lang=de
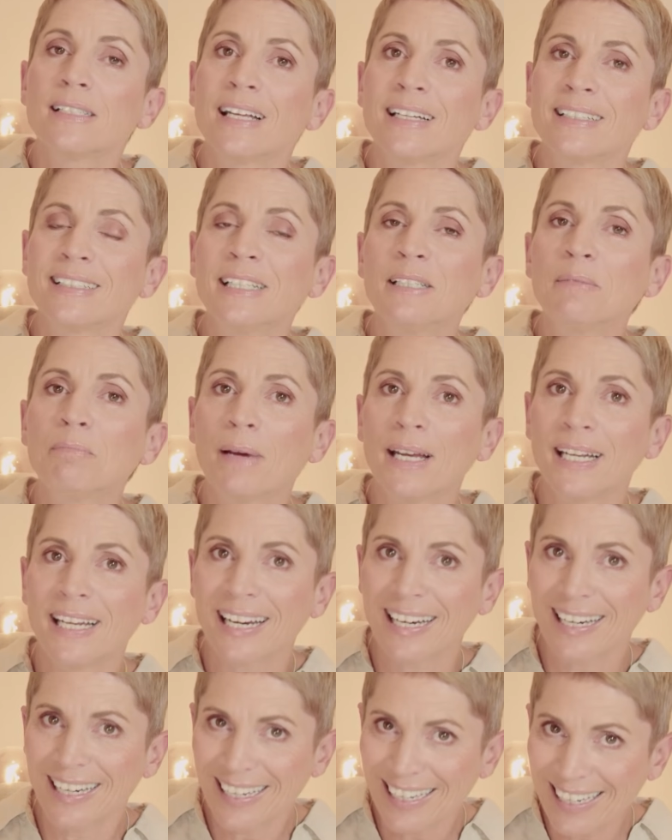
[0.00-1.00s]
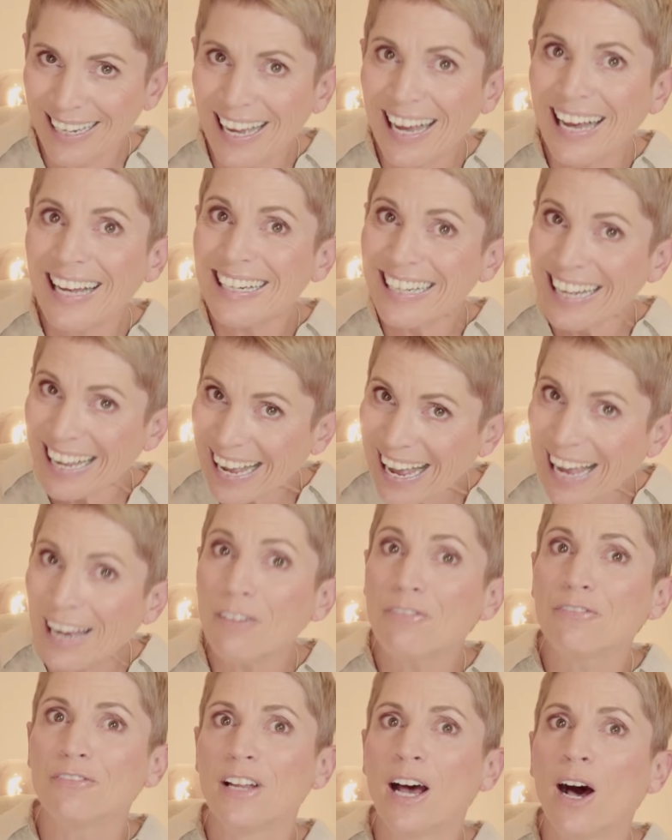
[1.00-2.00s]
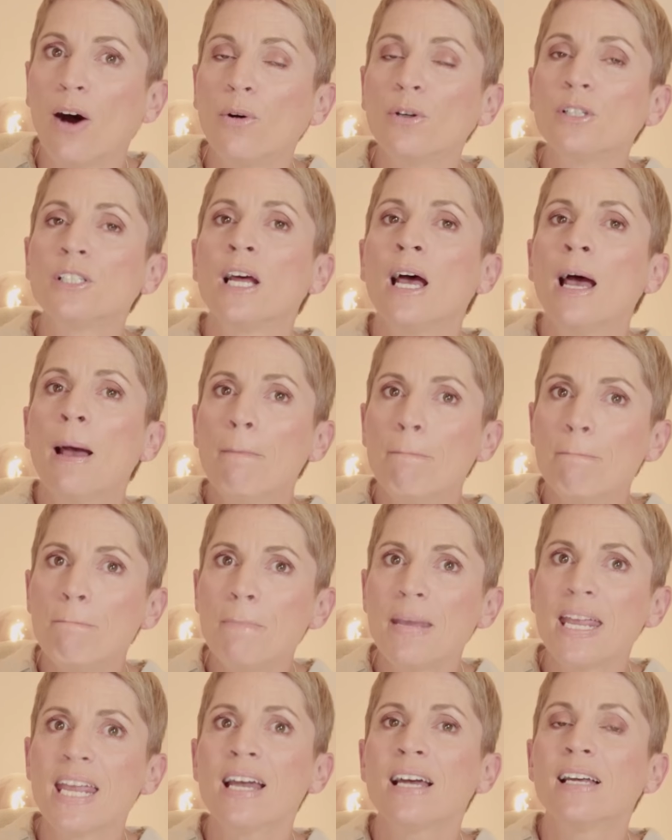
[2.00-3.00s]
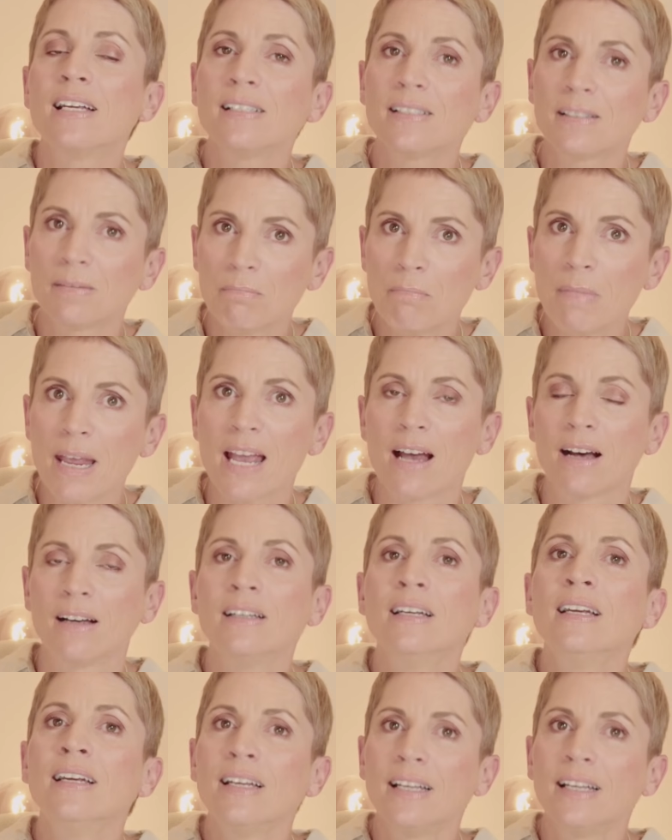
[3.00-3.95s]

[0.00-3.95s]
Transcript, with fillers: dann gilt bei der gerade reifen Haut, Mehr ist mehr.